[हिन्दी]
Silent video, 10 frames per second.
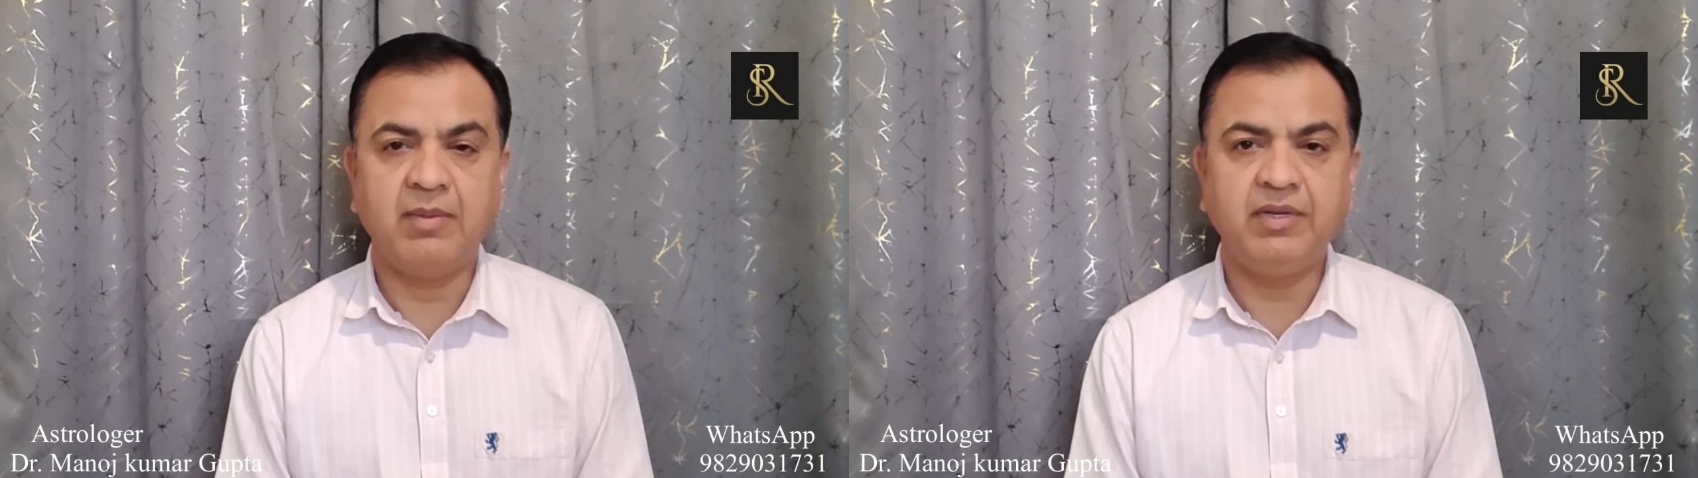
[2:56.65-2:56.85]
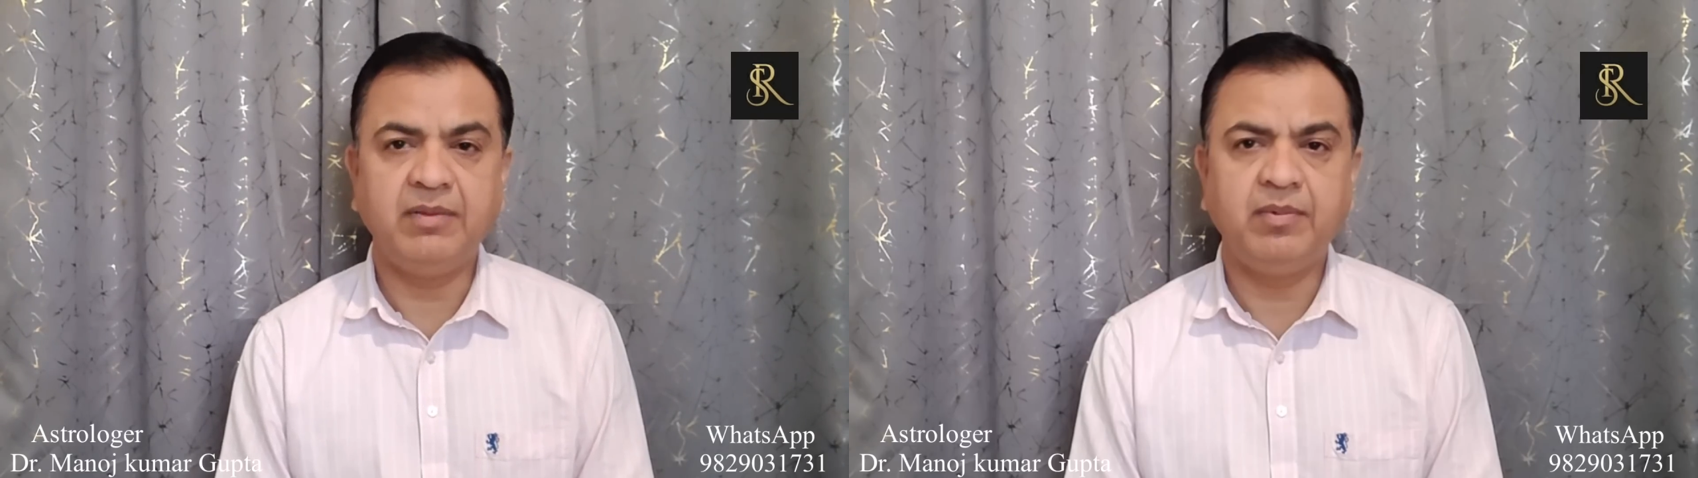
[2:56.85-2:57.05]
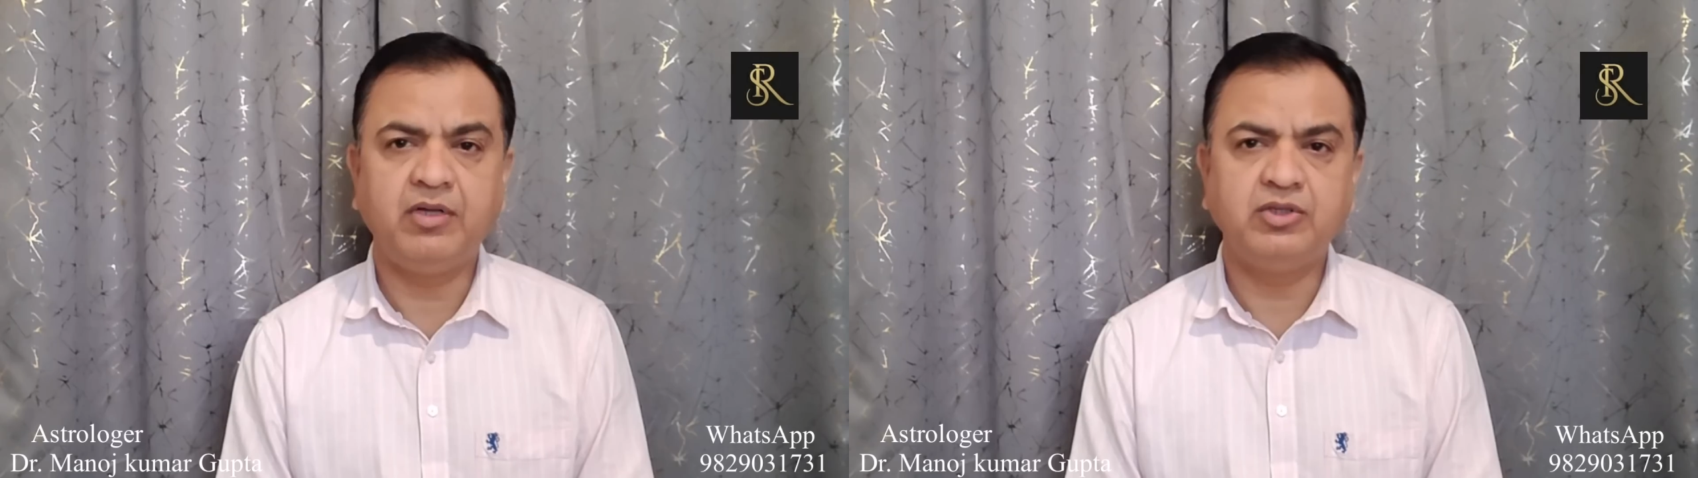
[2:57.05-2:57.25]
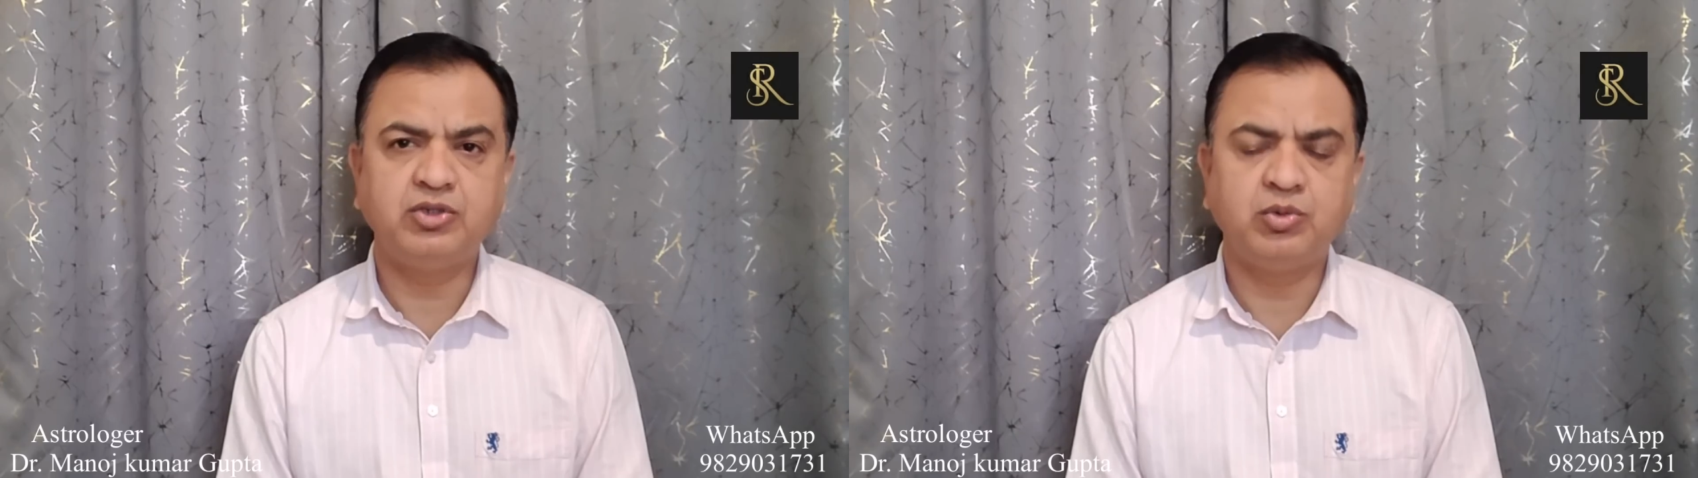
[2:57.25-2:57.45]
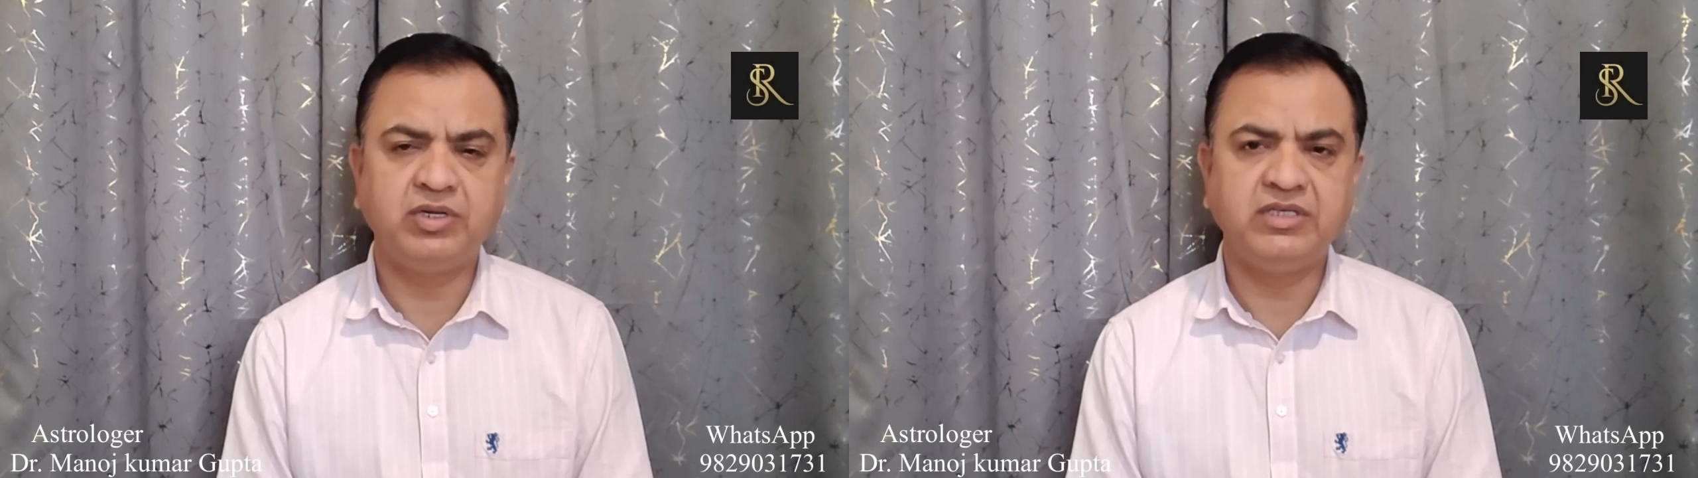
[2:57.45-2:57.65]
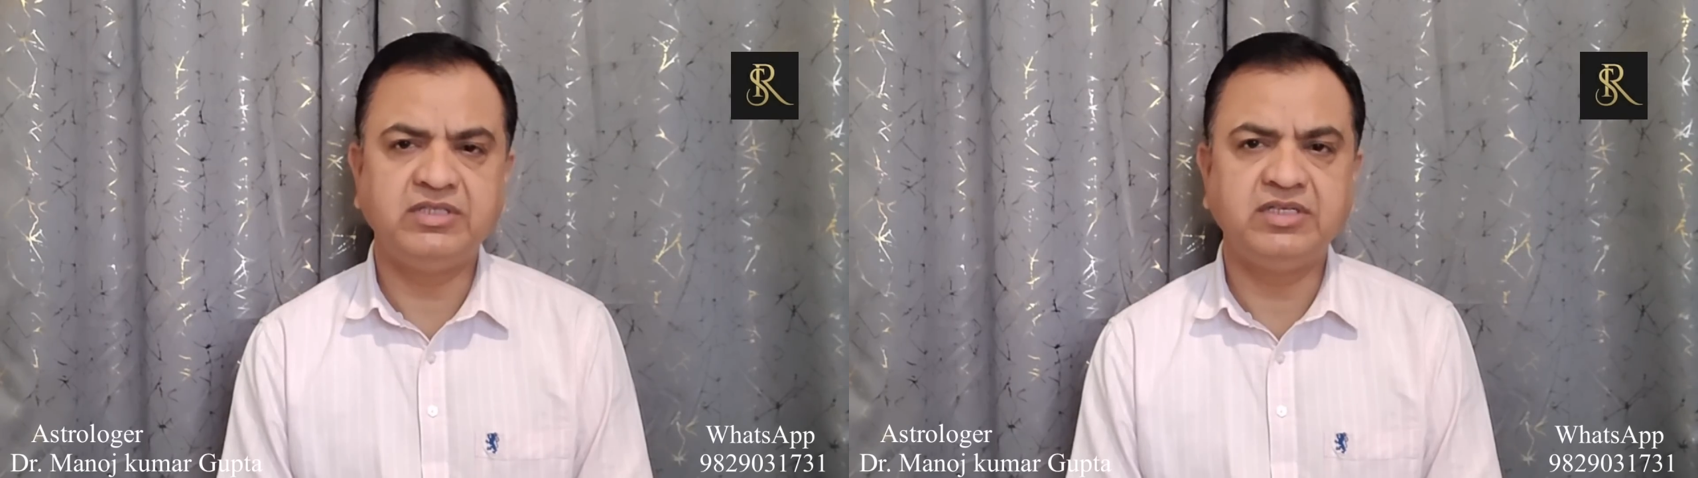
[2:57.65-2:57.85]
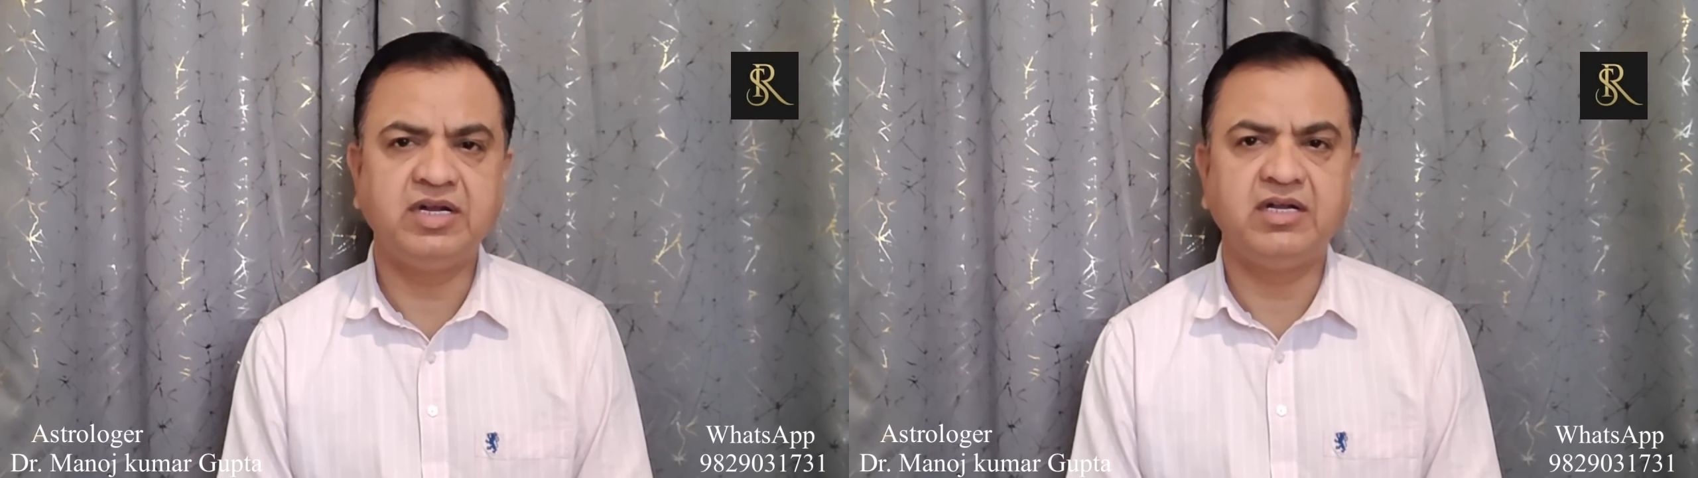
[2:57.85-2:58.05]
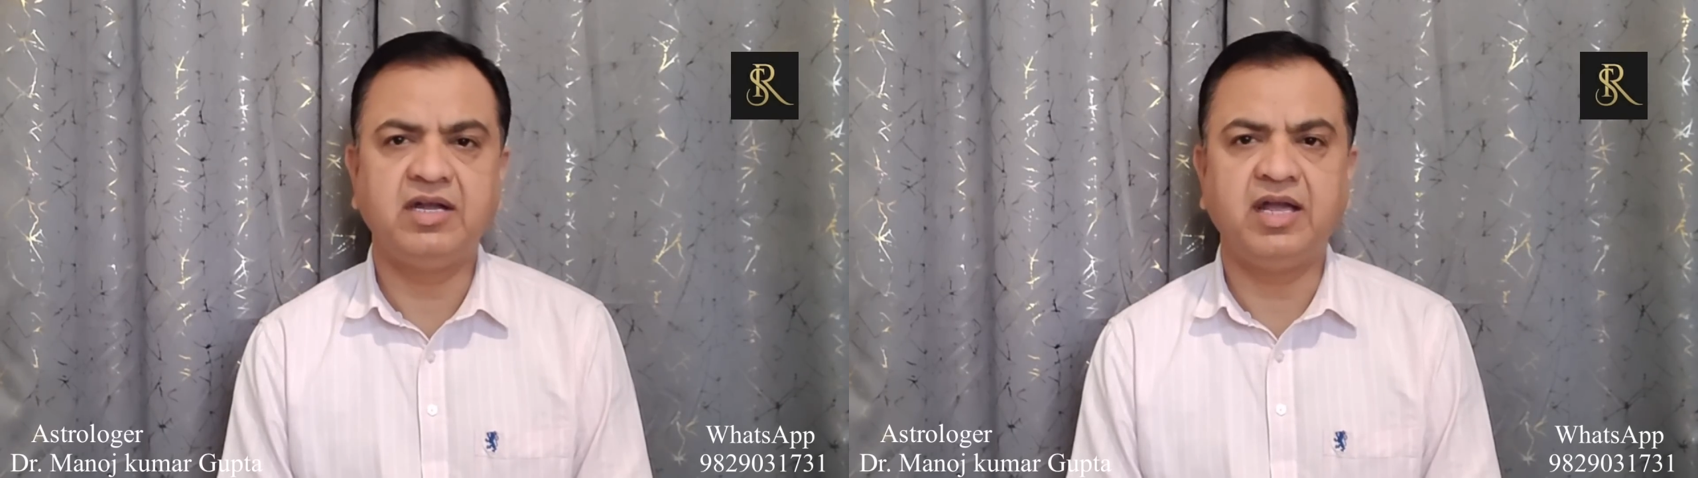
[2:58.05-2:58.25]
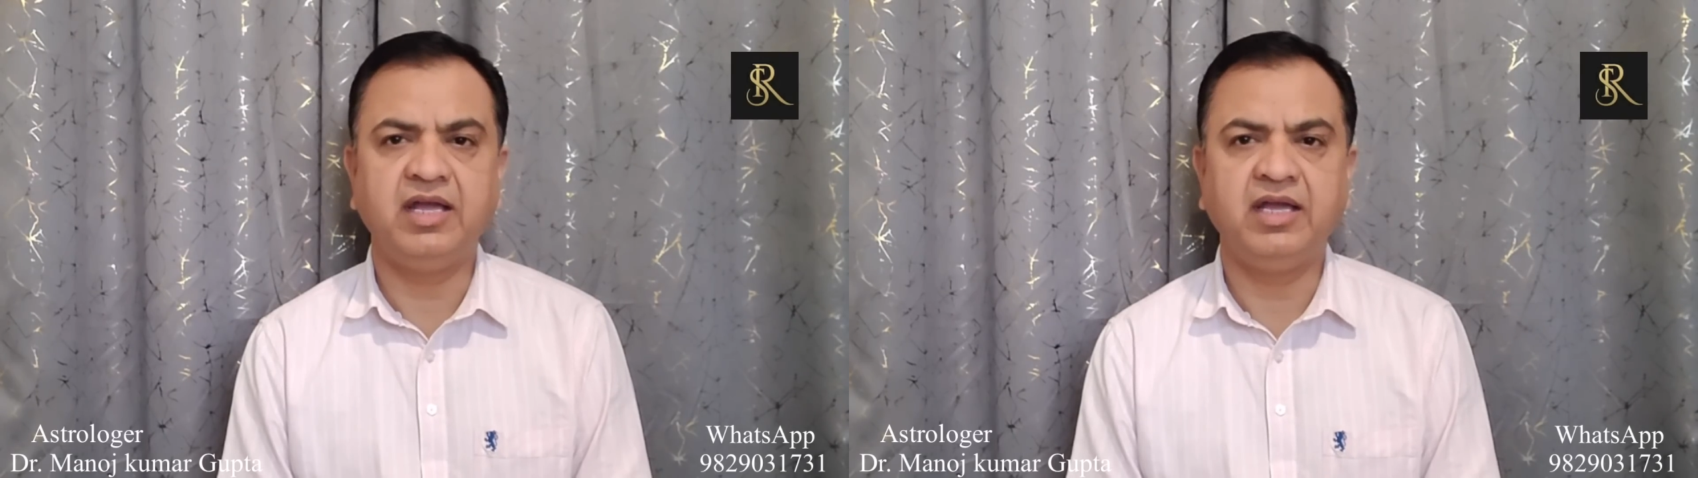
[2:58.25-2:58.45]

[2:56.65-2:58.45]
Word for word: अभी ये बहुत छोटी सी घटनाएं